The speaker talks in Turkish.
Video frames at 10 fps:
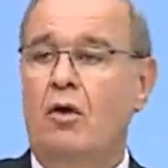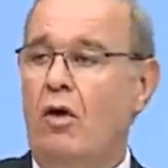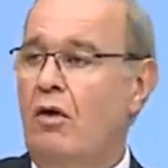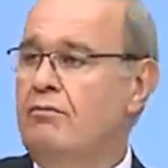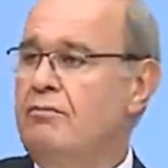
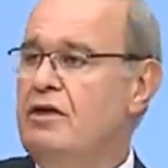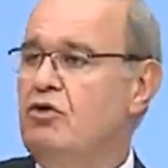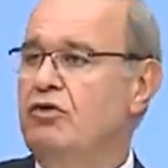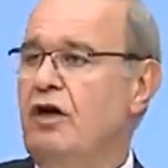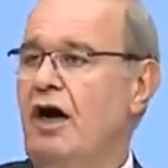10
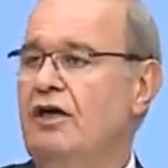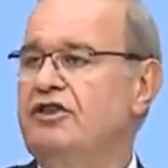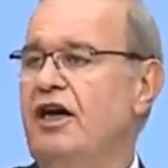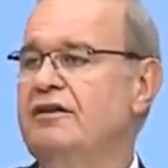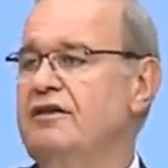milyonu
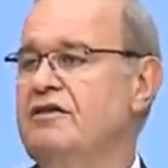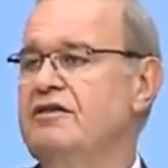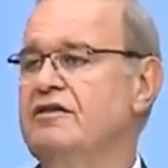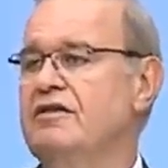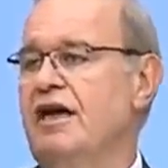aşan
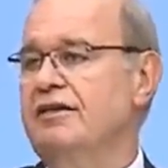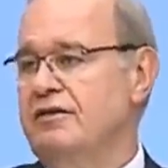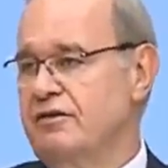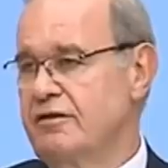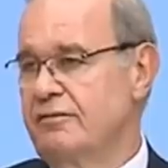
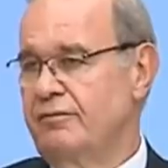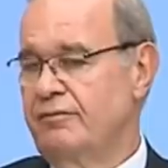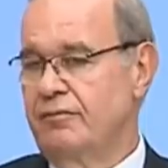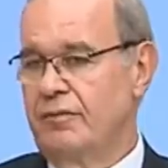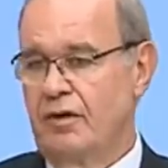işsizlerdir.
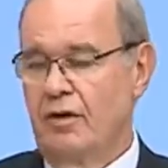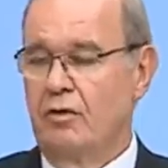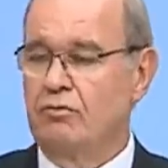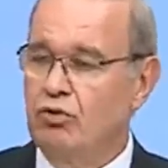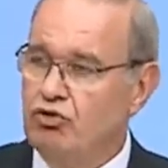
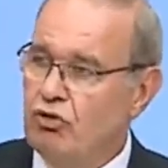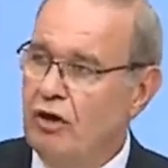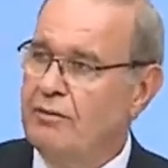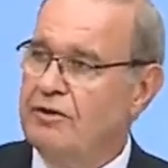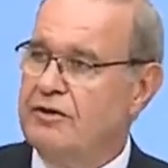
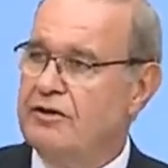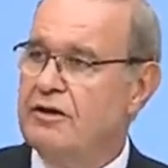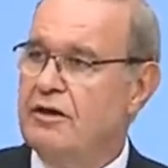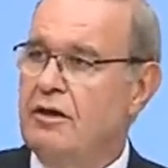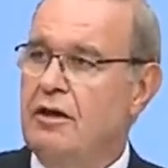Buzdolabıdır.
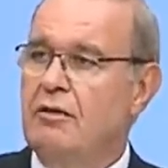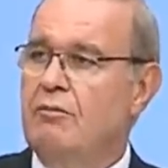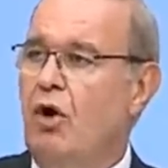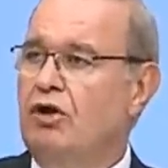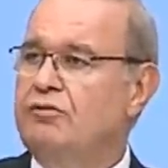
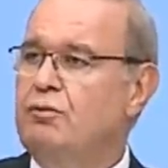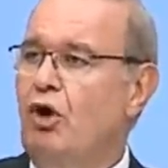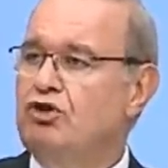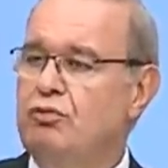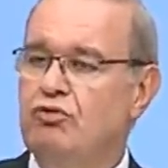Boş
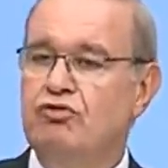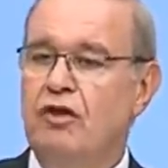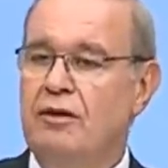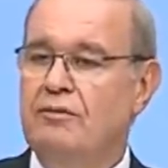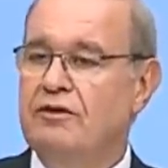boş
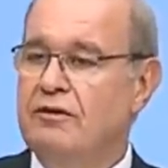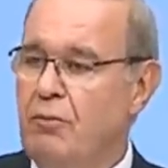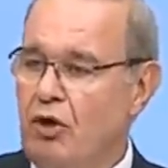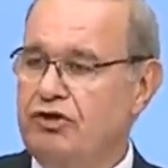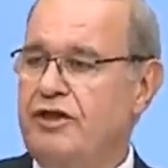buzdolabıdır,
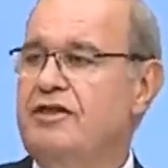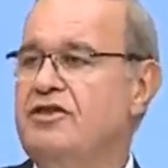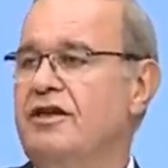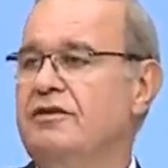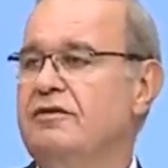boş
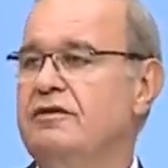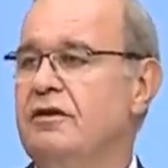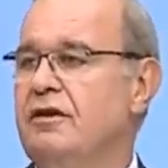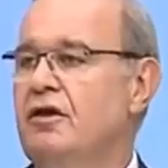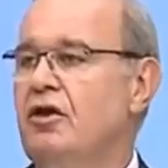tenceredir.
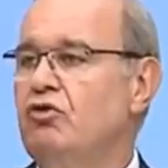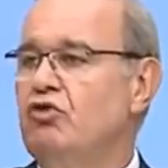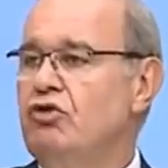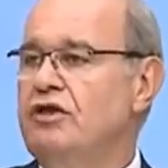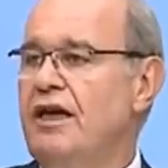
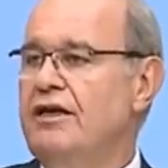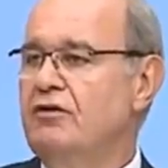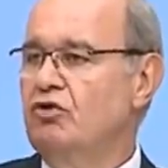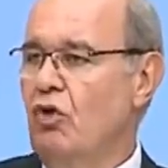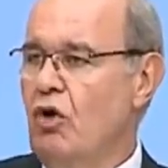
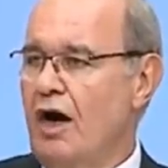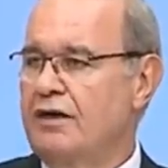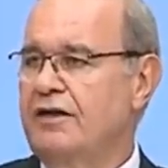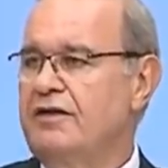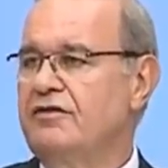Türkiye'nin Doğu
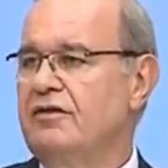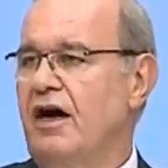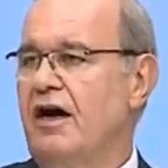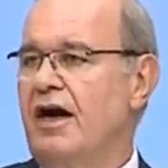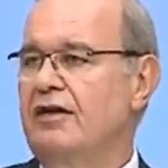Akdeniz'de
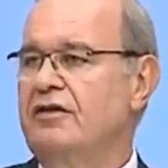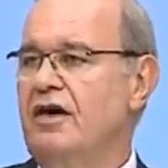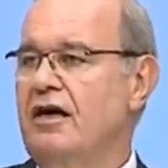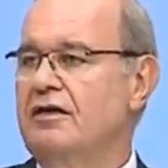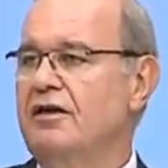hayati
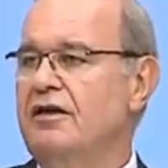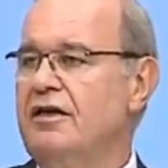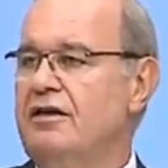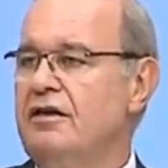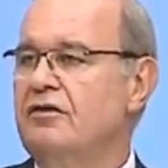
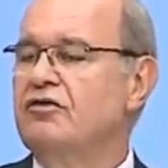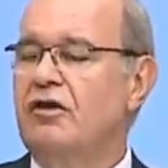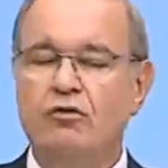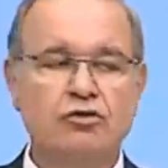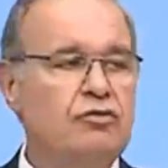haklarının
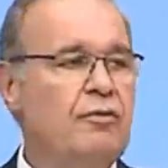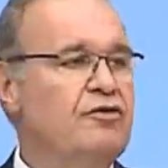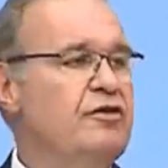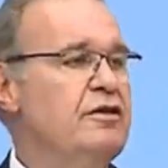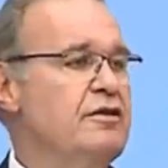
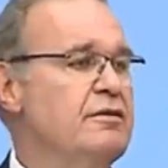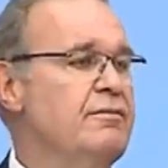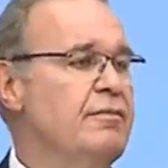savunulmasıdır.